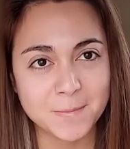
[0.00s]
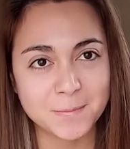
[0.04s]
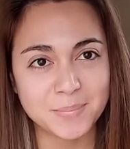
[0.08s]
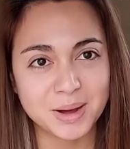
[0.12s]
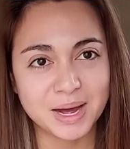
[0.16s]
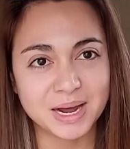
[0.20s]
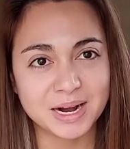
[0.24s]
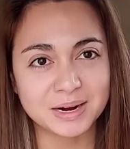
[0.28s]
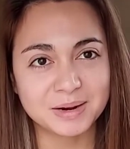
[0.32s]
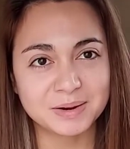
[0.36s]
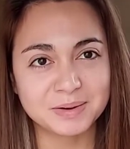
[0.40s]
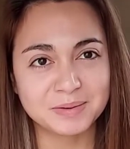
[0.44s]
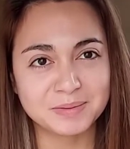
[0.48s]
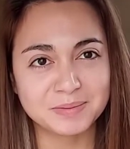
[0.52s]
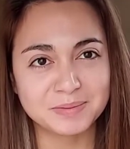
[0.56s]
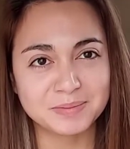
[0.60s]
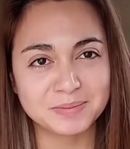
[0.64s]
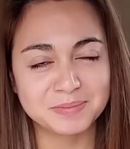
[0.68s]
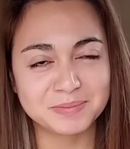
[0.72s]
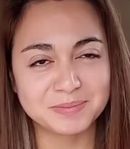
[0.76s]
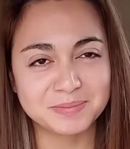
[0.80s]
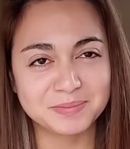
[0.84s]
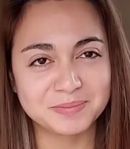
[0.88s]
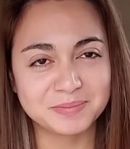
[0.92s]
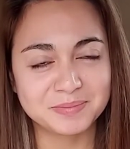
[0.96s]
Parang
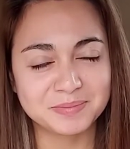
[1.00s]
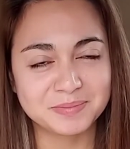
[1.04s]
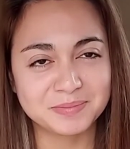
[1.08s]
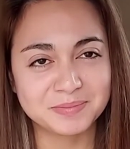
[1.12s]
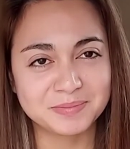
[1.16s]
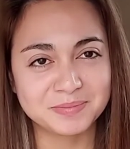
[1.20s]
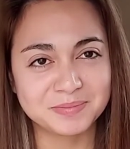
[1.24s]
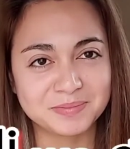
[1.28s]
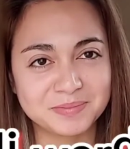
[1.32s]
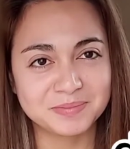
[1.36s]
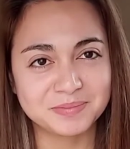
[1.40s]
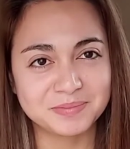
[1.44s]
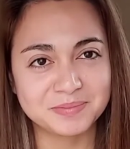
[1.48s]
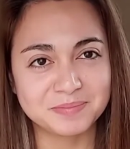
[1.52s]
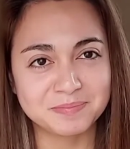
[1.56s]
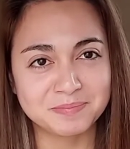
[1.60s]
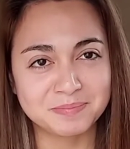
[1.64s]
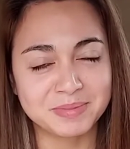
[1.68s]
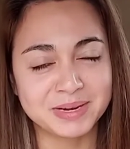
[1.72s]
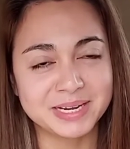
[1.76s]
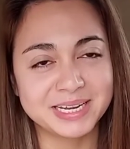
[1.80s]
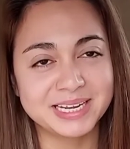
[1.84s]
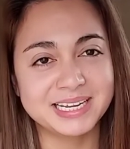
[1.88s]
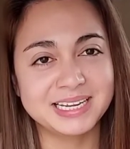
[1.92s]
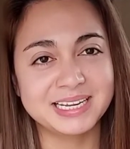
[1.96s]

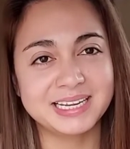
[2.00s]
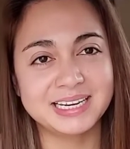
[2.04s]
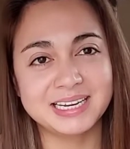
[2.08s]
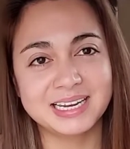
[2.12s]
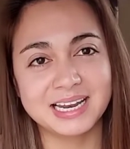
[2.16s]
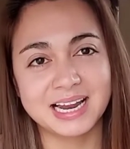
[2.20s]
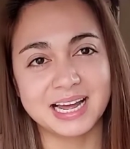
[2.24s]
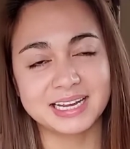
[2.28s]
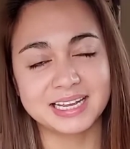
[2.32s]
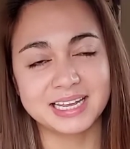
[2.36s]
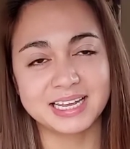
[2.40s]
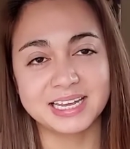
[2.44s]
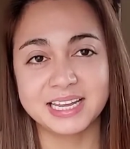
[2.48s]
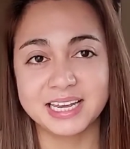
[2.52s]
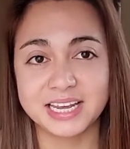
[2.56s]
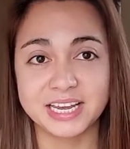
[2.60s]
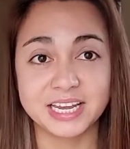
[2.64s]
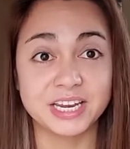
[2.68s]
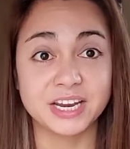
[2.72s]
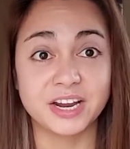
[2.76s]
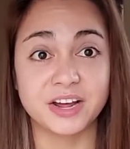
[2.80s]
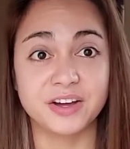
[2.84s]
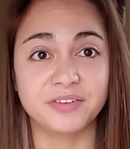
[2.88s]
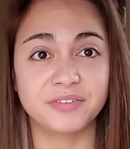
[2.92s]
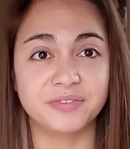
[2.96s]
may laging
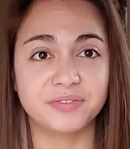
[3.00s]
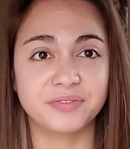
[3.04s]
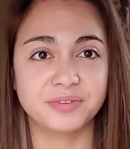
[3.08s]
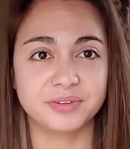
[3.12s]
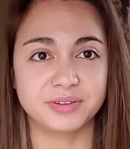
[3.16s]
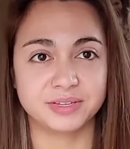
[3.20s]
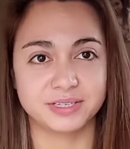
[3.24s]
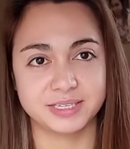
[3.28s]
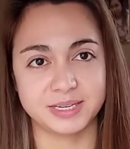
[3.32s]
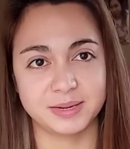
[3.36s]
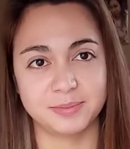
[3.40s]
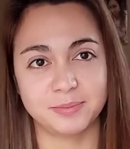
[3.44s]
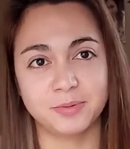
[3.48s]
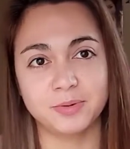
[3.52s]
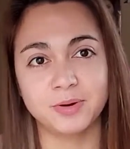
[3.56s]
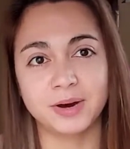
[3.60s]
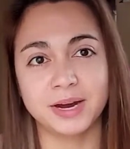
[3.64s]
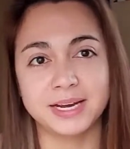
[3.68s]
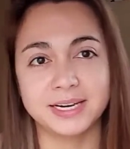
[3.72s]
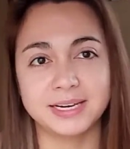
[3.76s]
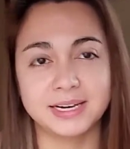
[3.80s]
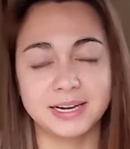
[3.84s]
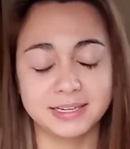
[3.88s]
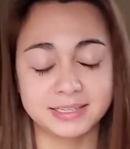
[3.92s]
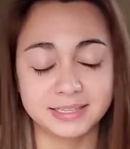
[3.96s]
enough sa
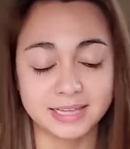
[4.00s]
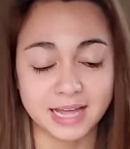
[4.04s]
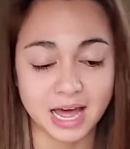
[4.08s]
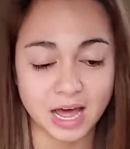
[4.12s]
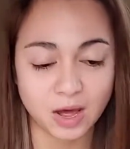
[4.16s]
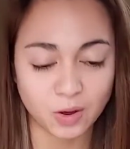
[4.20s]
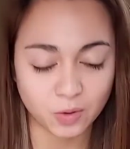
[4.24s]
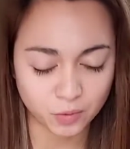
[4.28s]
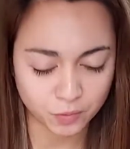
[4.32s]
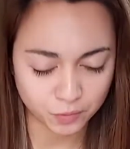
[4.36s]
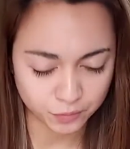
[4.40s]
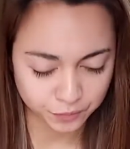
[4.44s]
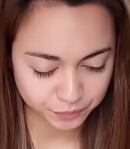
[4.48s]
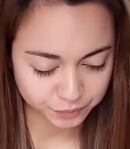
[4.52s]
buhay ng tao.